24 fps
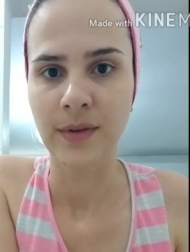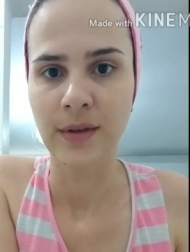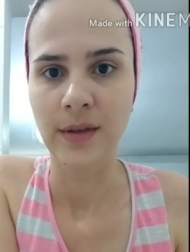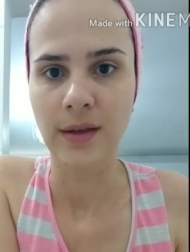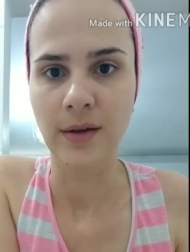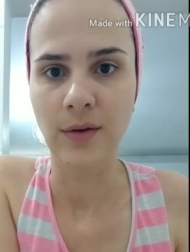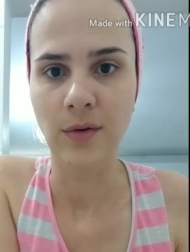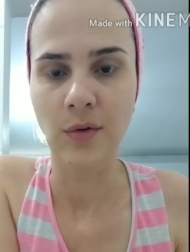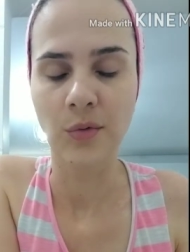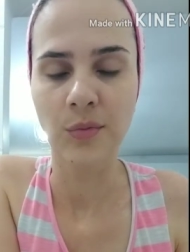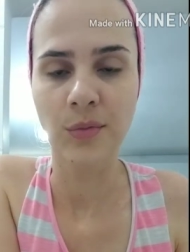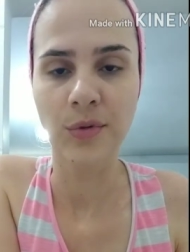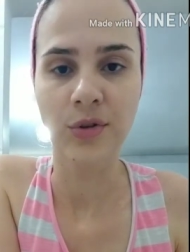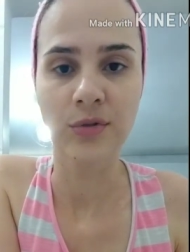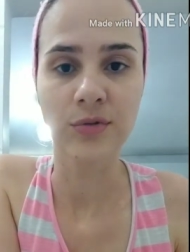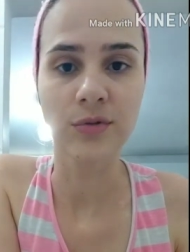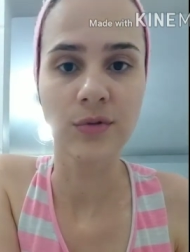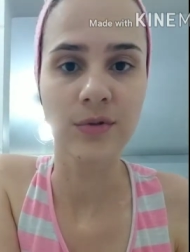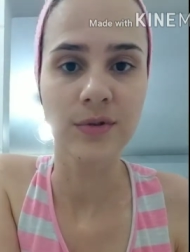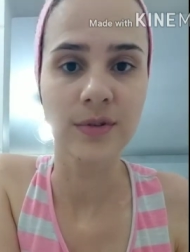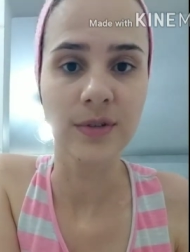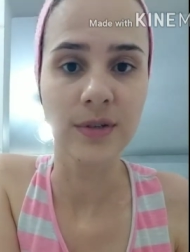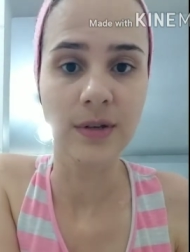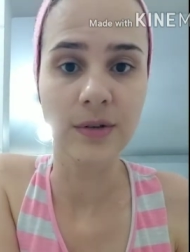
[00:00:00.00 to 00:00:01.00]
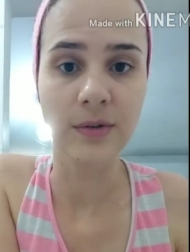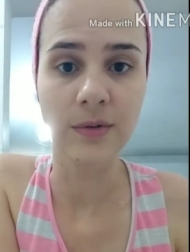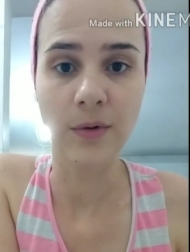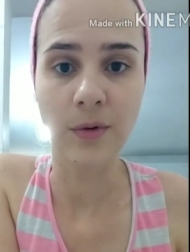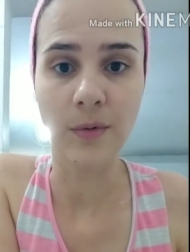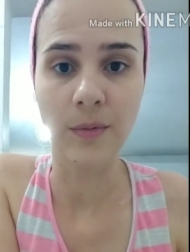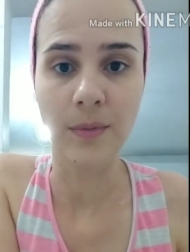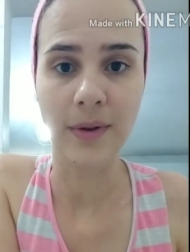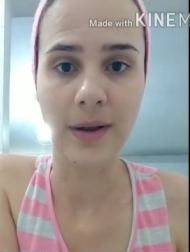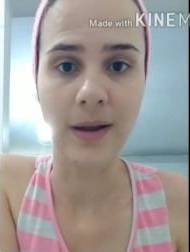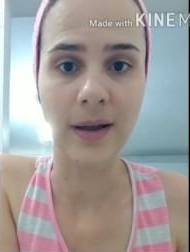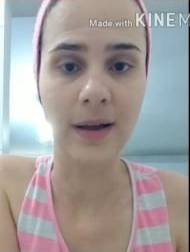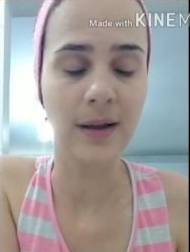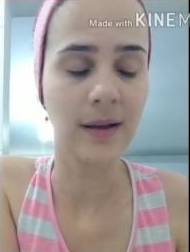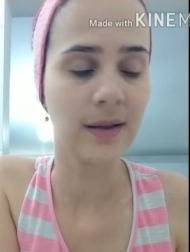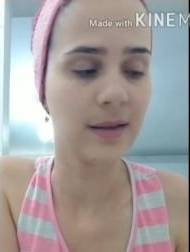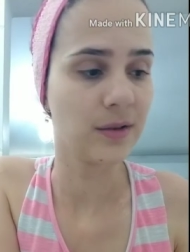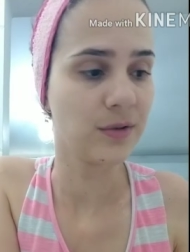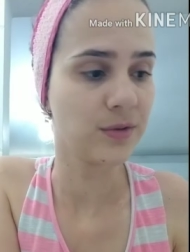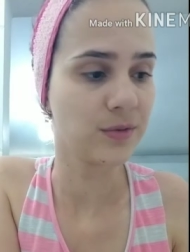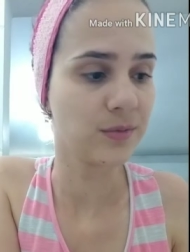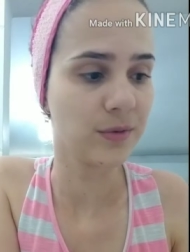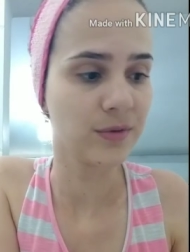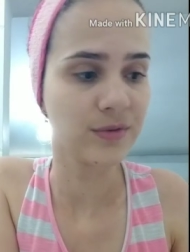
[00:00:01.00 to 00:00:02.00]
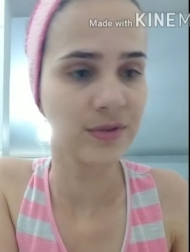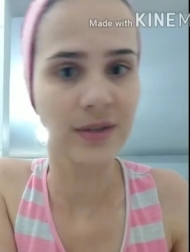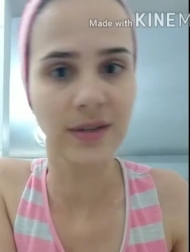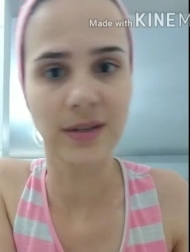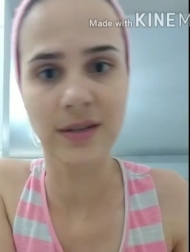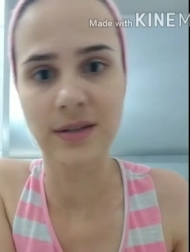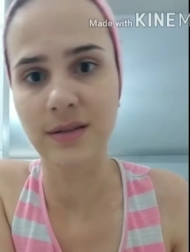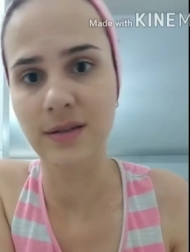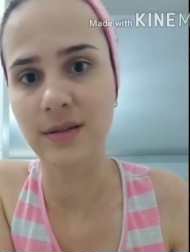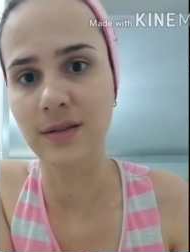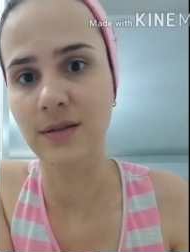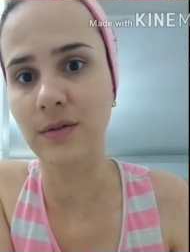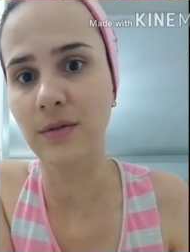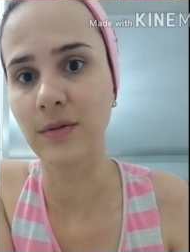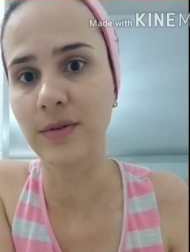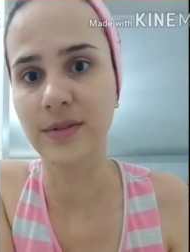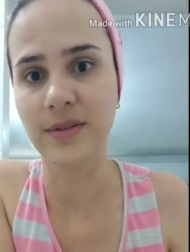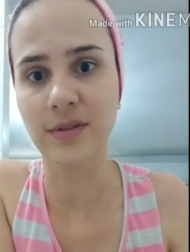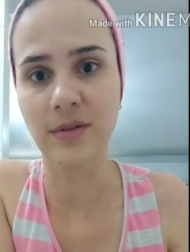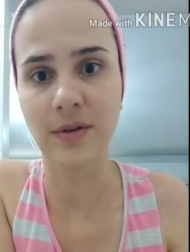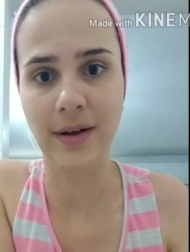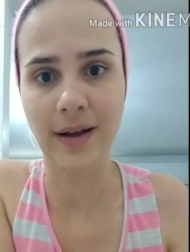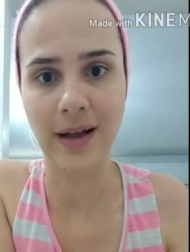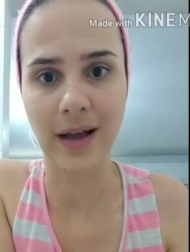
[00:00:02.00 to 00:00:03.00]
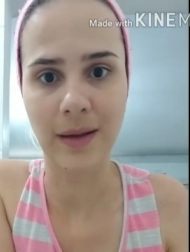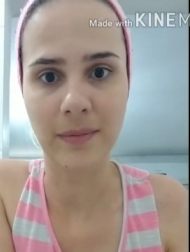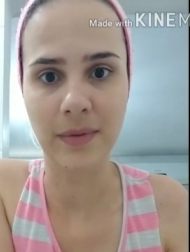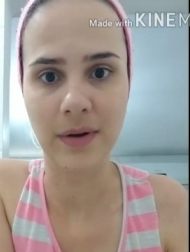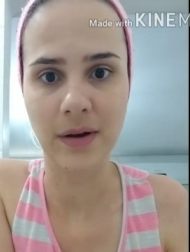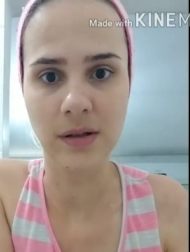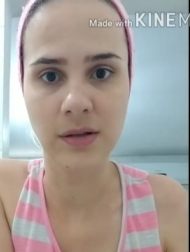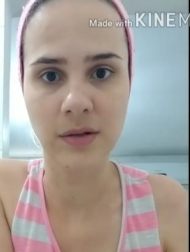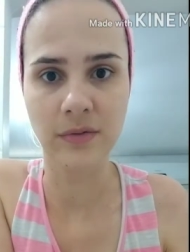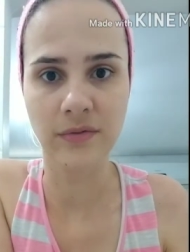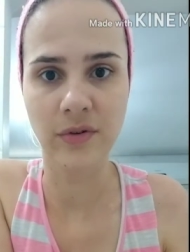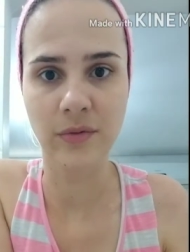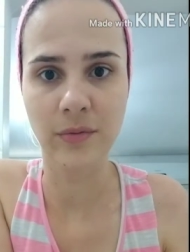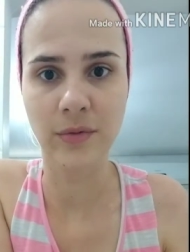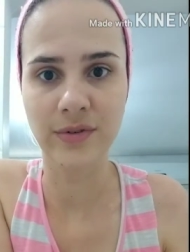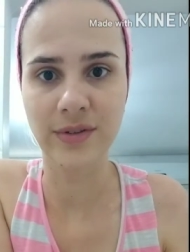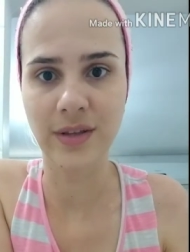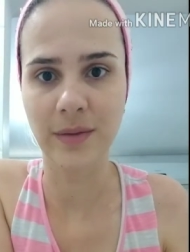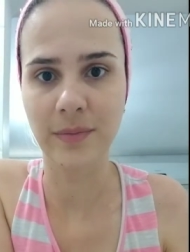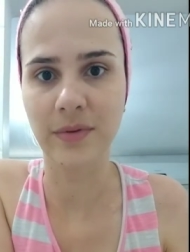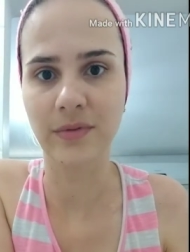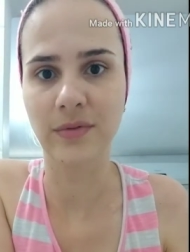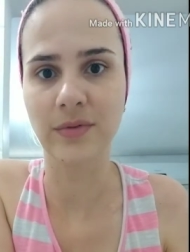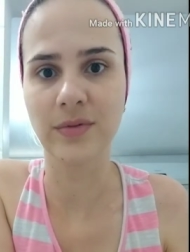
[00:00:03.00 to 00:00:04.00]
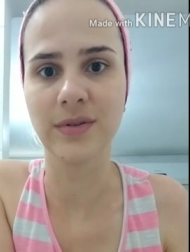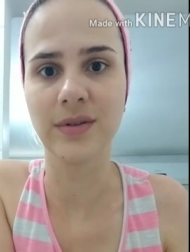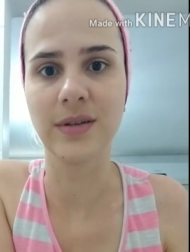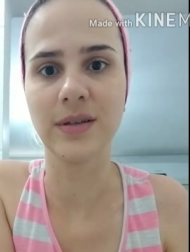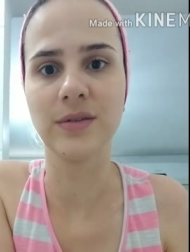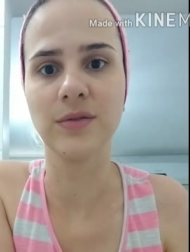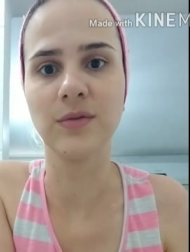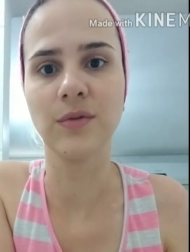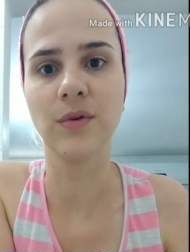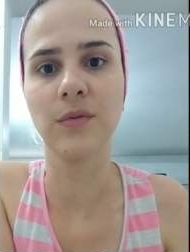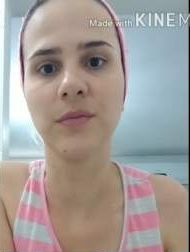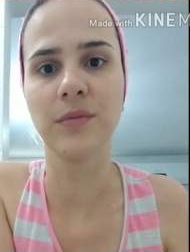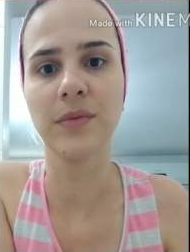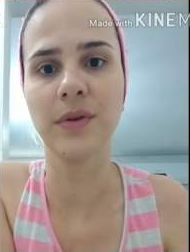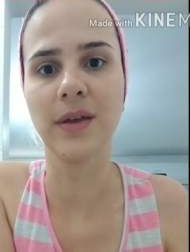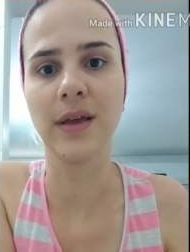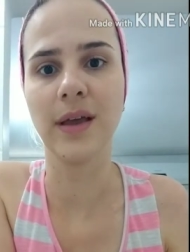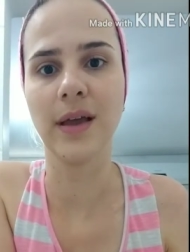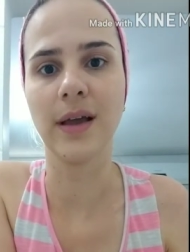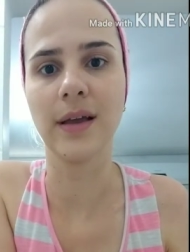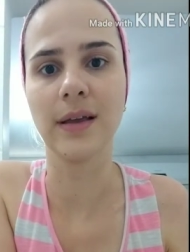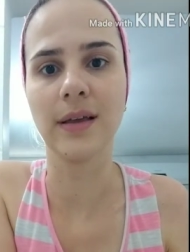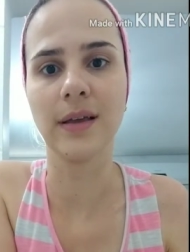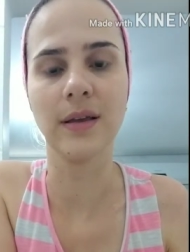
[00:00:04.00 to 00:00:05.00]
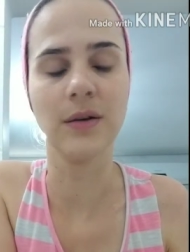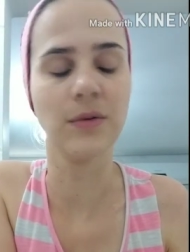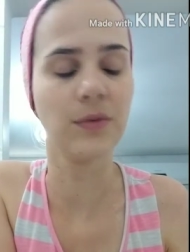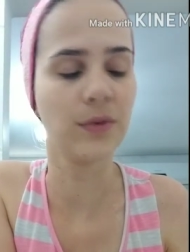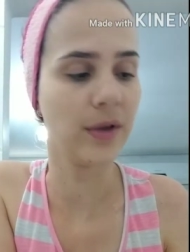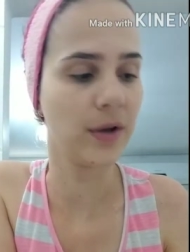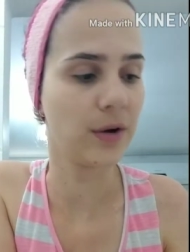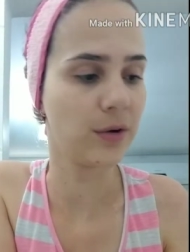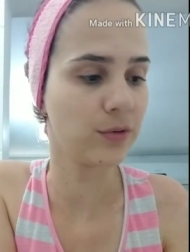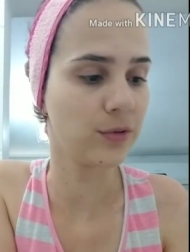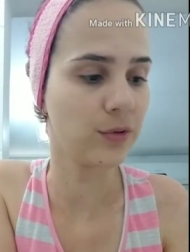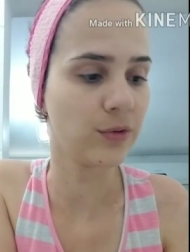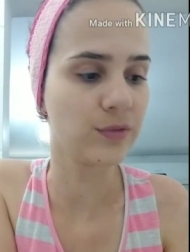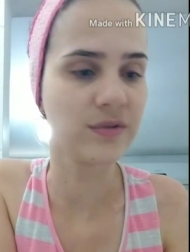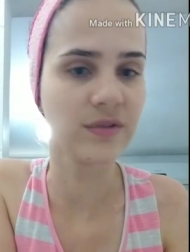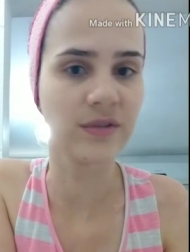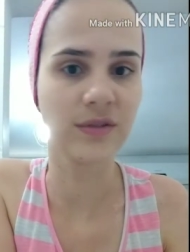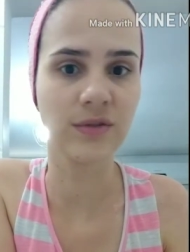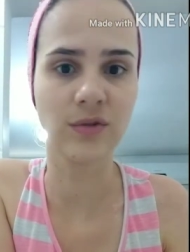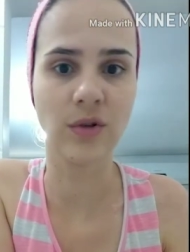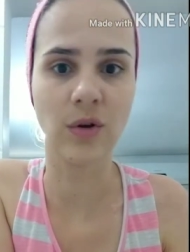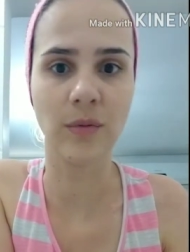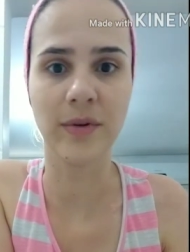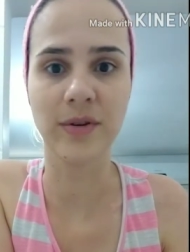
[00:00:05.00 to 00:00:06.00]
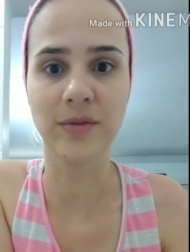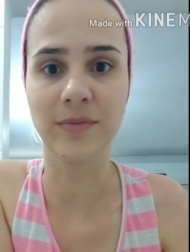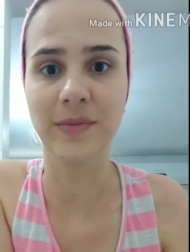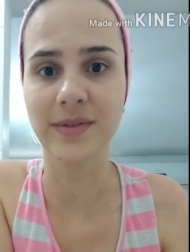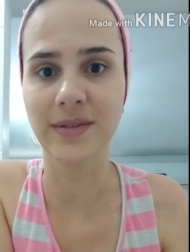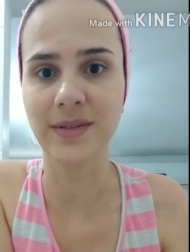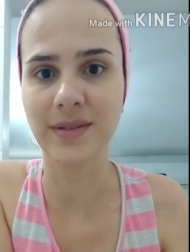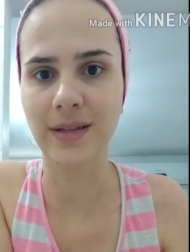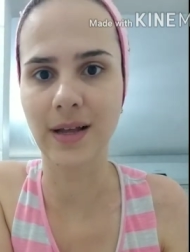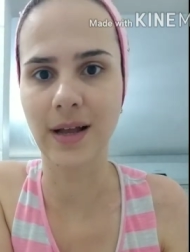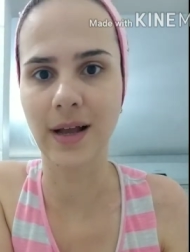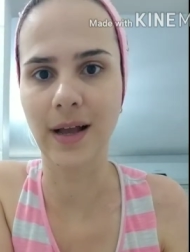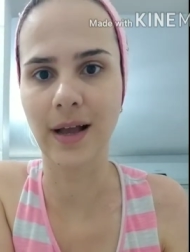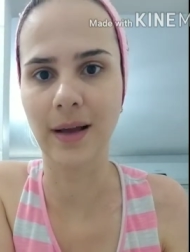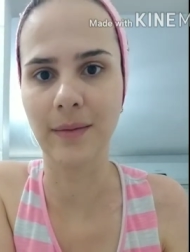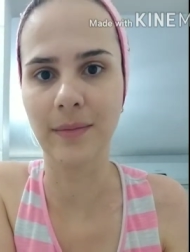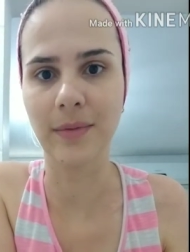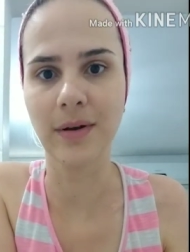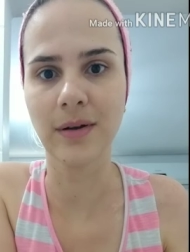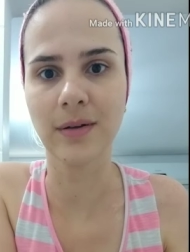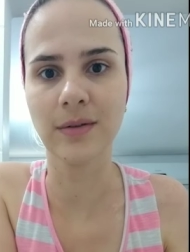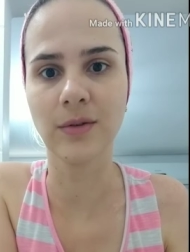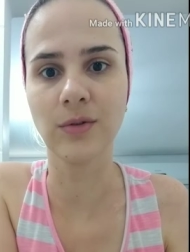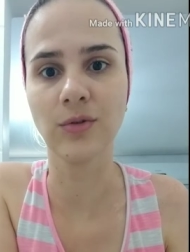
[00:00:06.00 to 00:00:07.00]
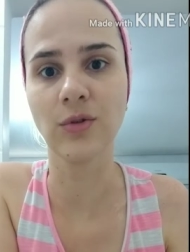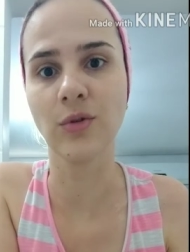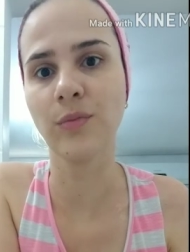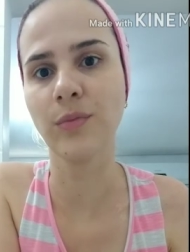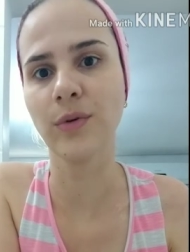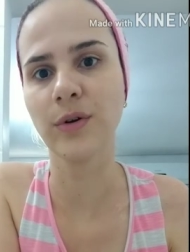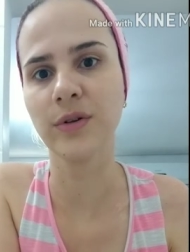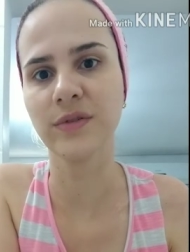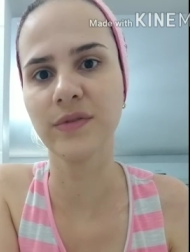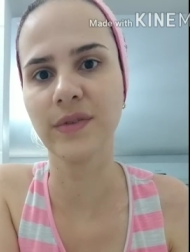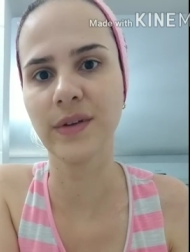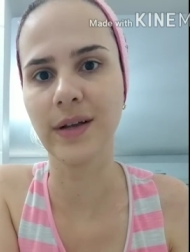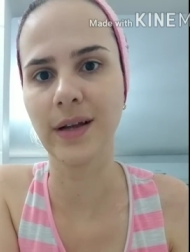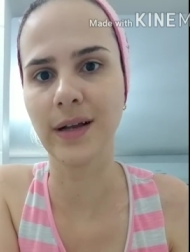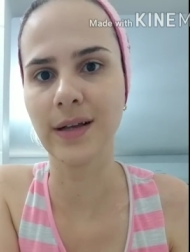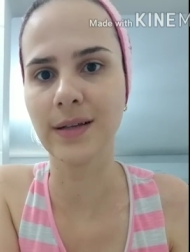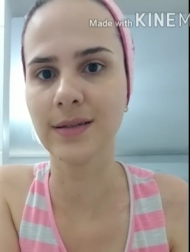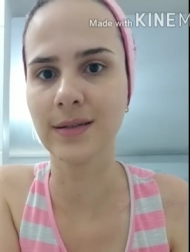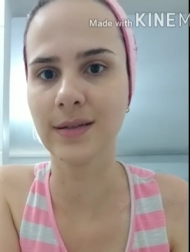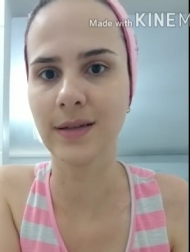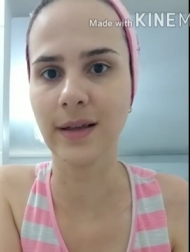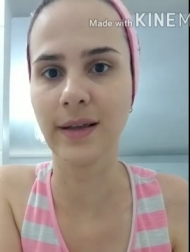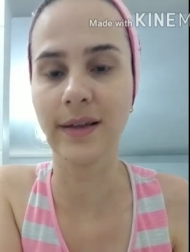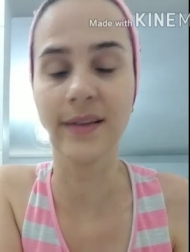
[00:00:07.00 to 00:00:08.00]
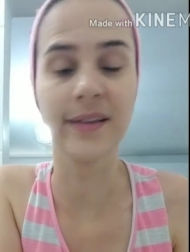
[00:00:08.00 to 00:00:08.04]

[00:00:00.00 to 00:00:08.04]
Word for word: E como eu não tô conseguindo comprar e os meus aqui estão, estão acabando, vou mostrar pra vocês como que é aqui, o que, que eu tô usando atualmente, mas está acabando, não posso ficar sem.